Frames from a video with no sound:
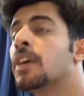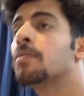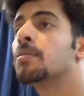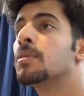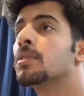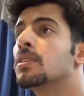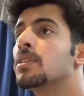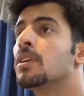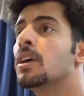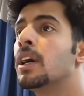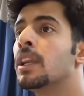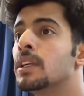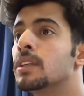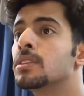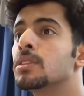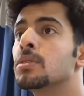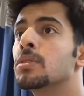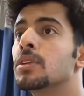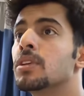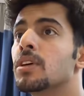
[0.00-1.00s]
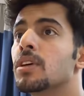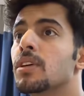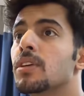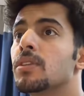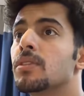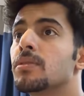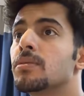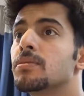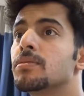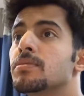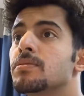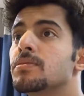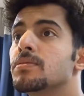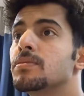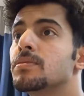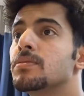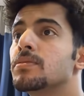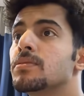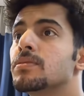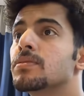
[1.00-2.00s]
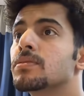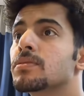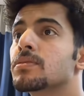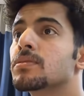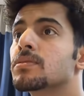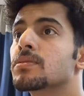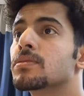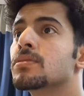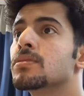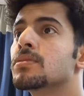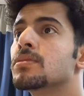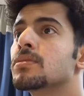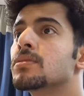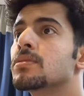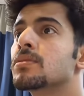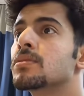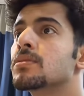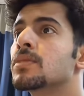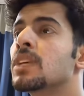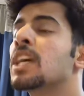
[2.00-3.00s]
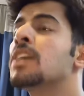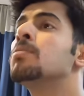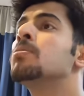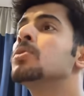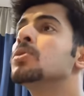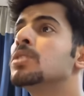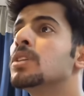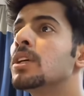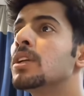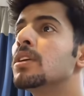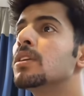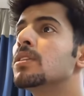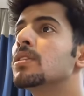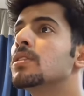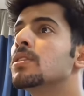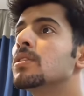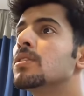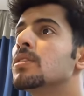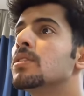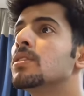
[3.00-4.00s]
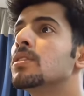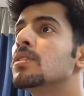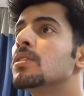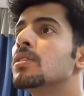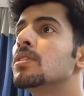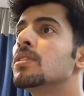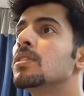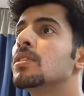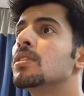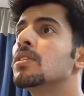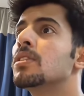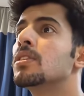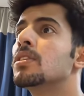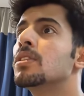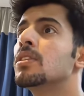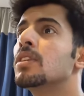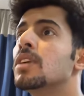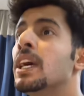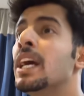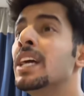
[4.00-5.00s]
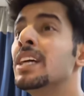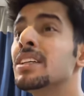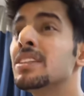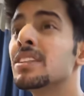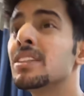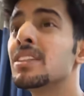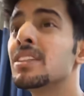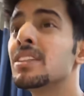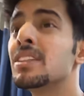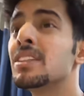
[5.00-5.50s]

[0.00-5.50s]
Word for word: انا آه، اللي سويتها مو زين كيف مو زين؟ حلك حلك ايه والله